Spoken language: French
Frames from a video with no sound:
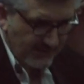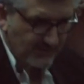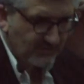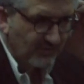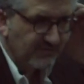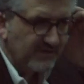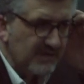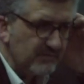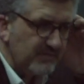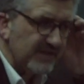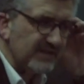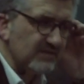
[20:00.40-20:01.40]
Quand on fait le
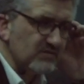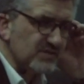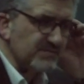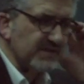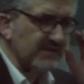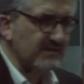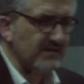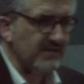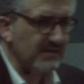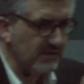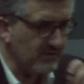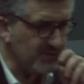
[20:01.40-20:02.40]
planning du sprint,
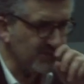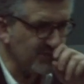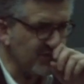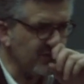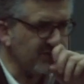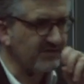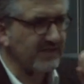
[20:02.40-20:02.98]
on se pose toujours une vraie